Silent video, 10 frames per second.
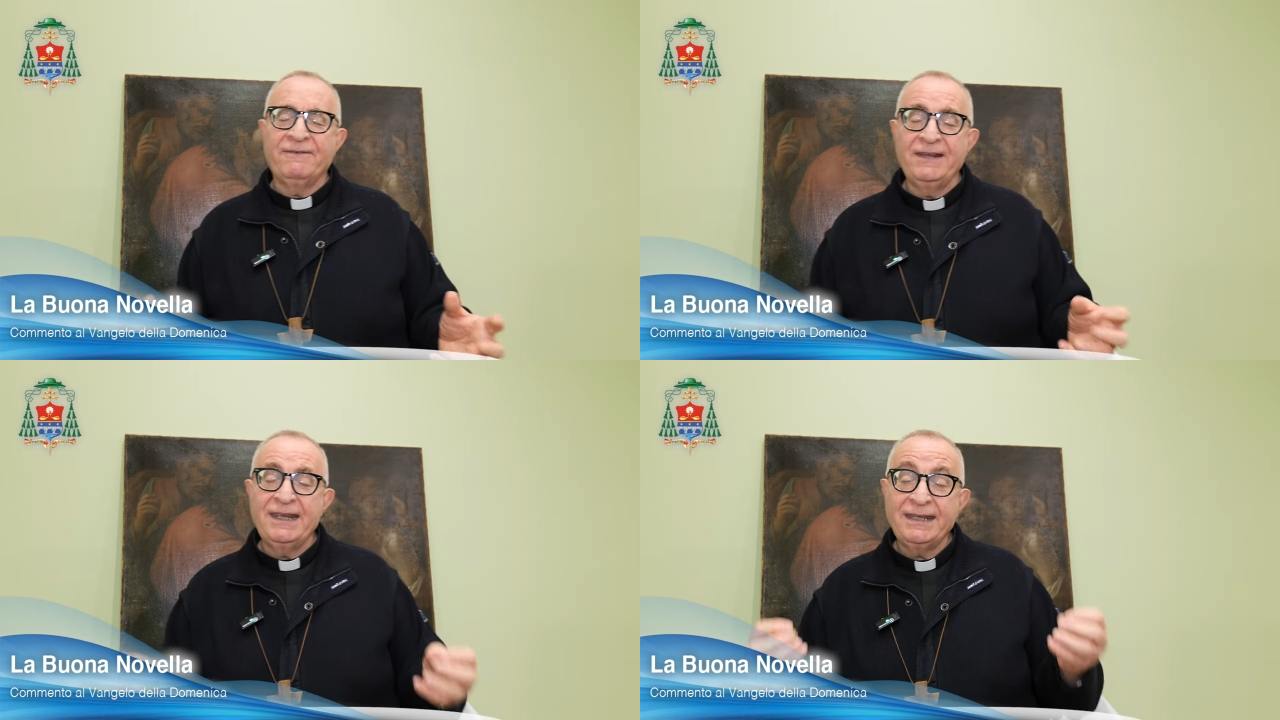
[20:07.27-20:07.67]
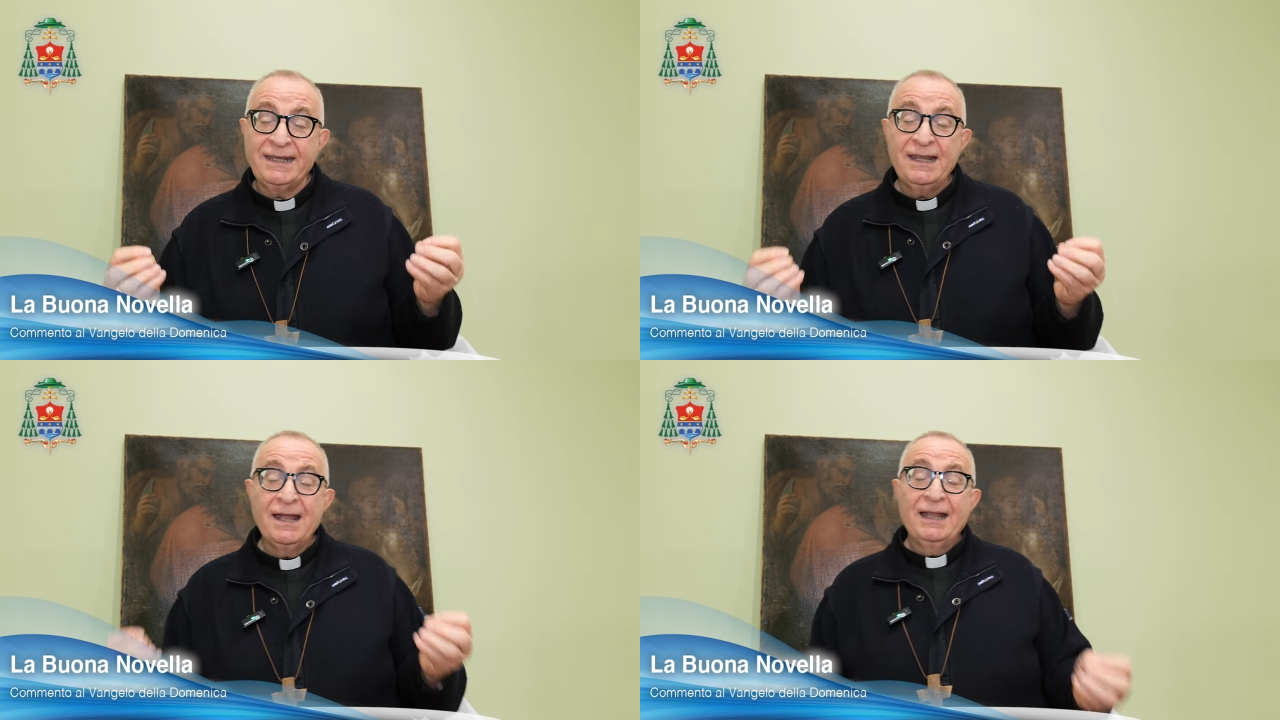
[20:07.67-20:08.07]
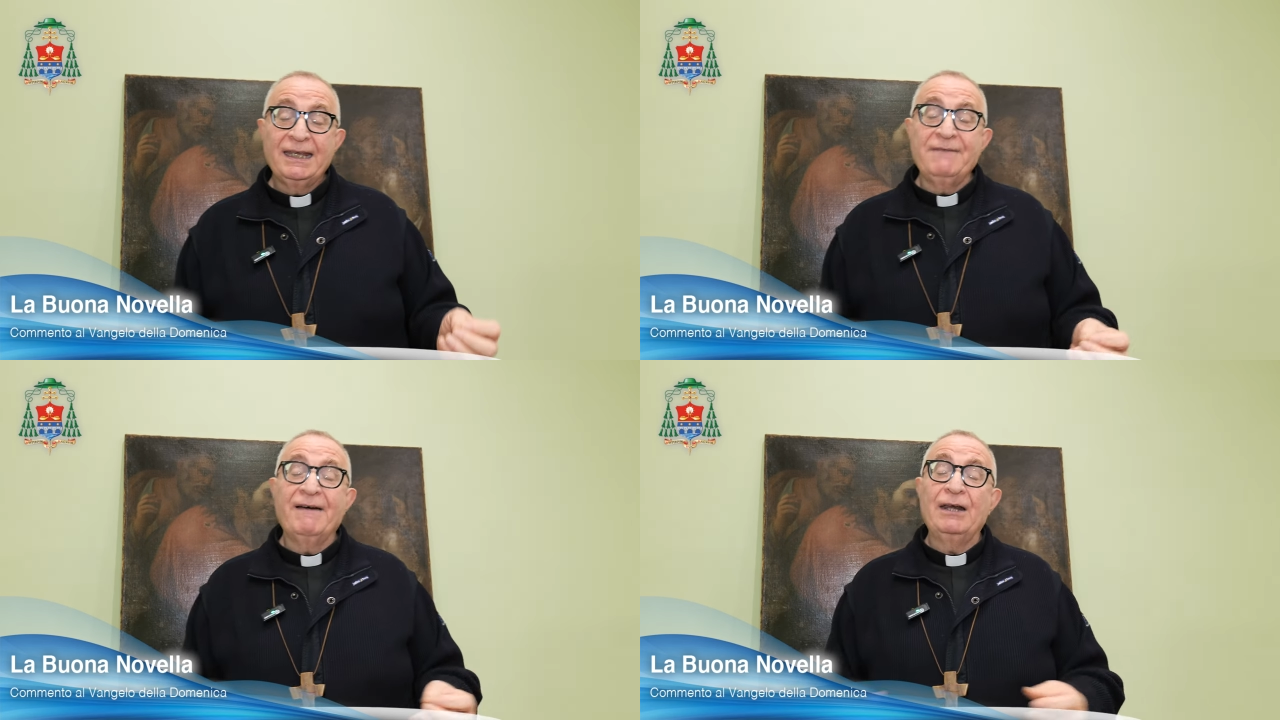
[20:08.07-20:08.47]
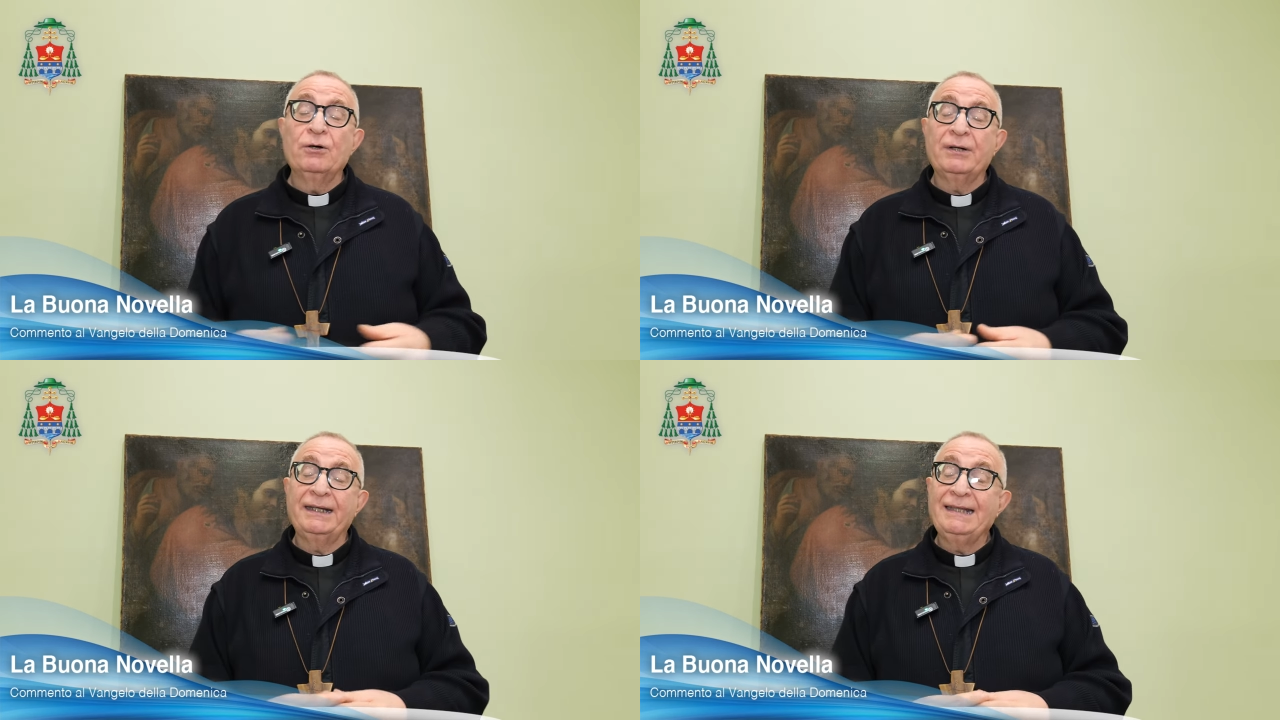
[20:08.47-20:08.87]
figli i
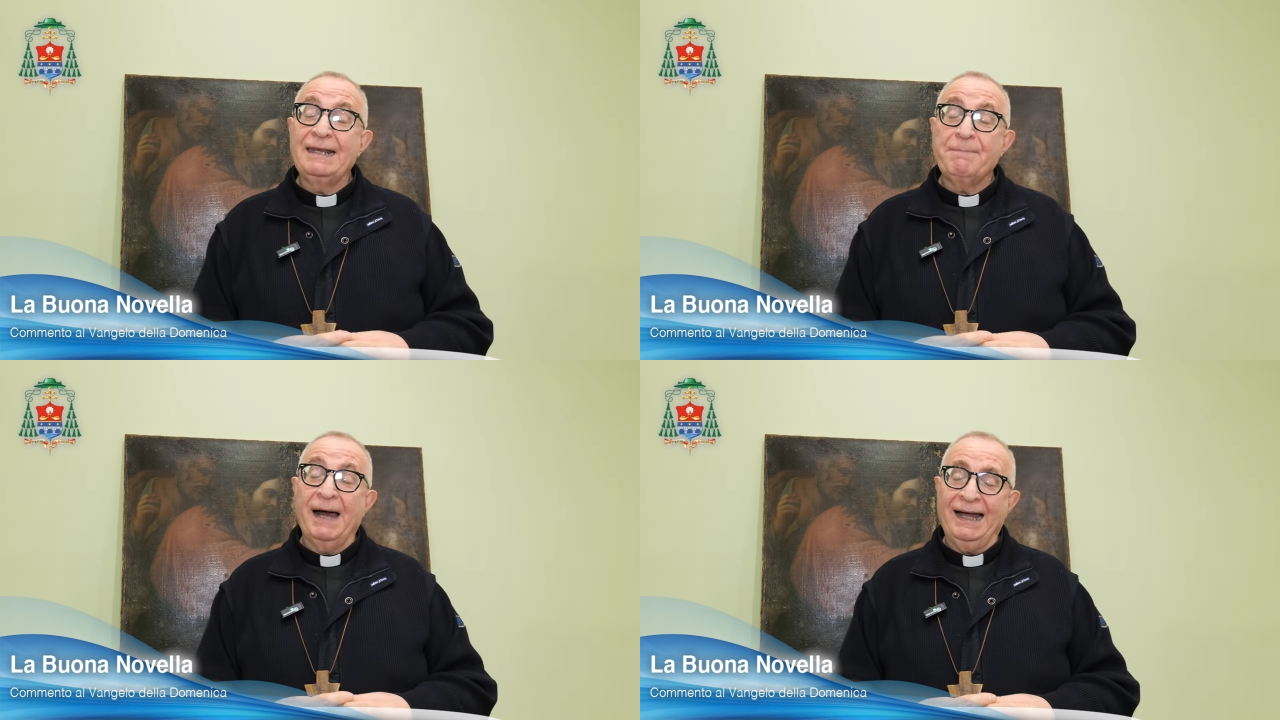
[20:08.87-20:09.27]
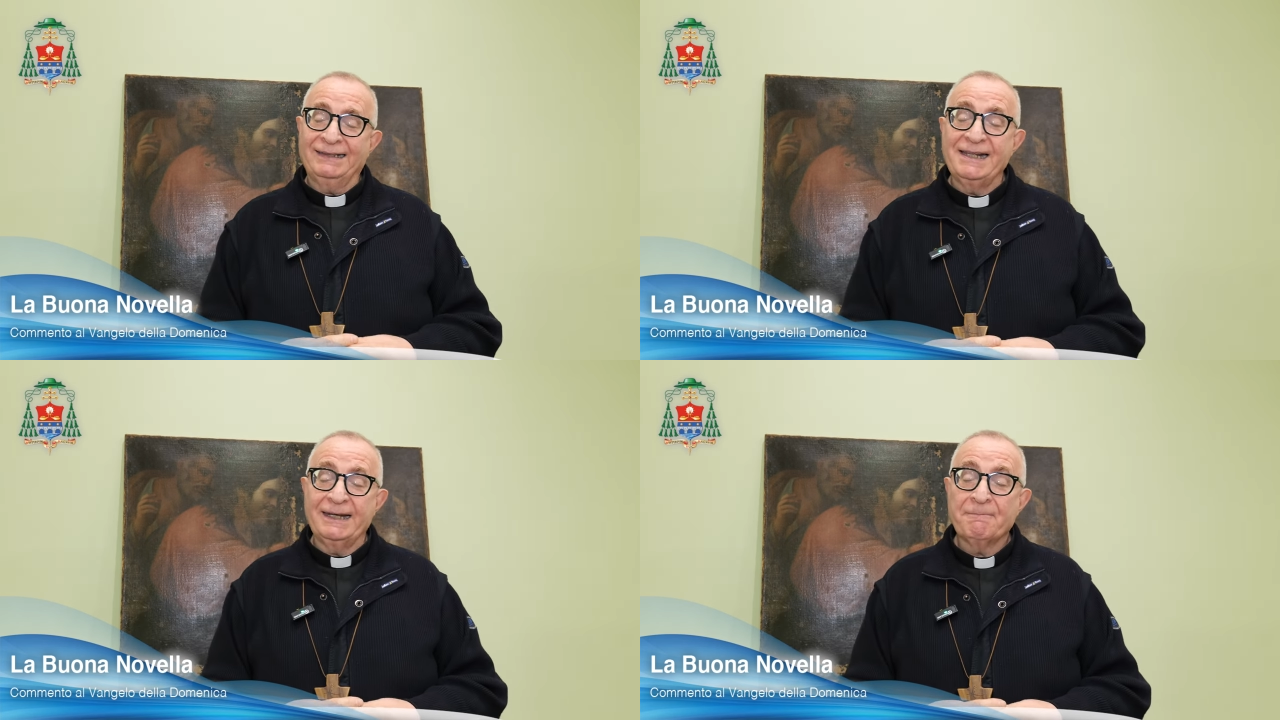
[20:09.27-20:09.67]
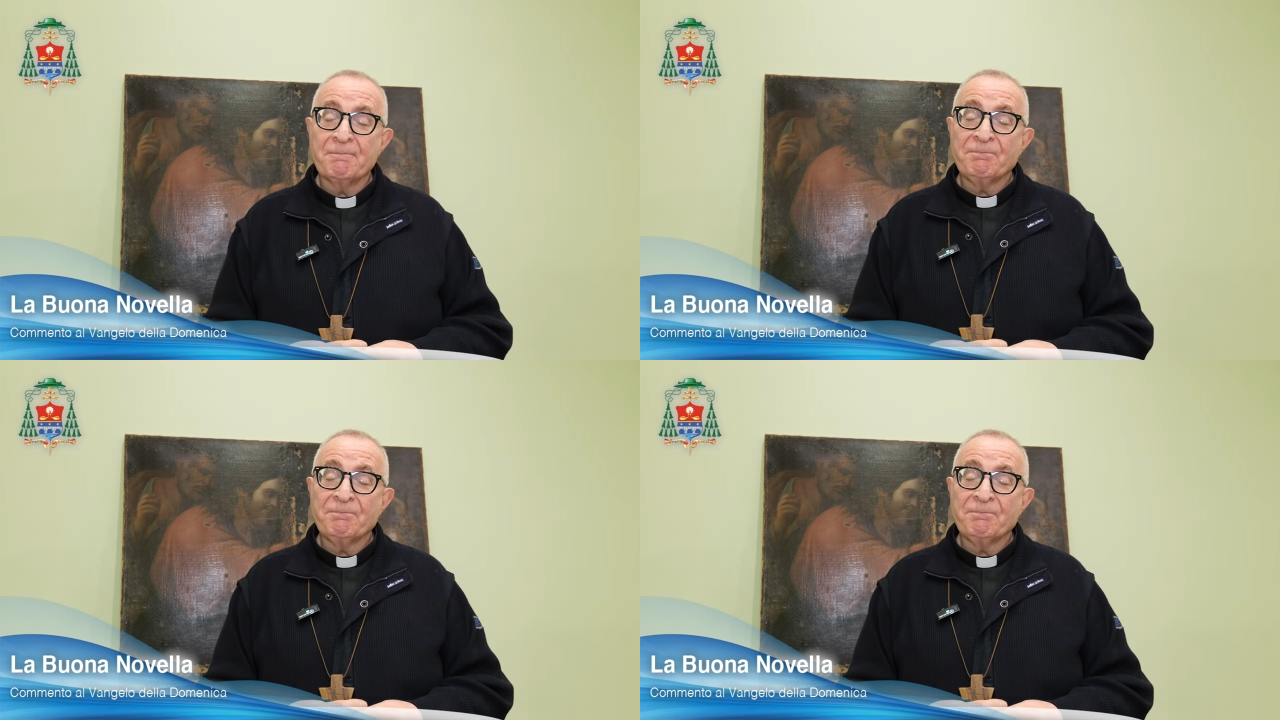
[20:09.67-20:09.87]
valori dei padri.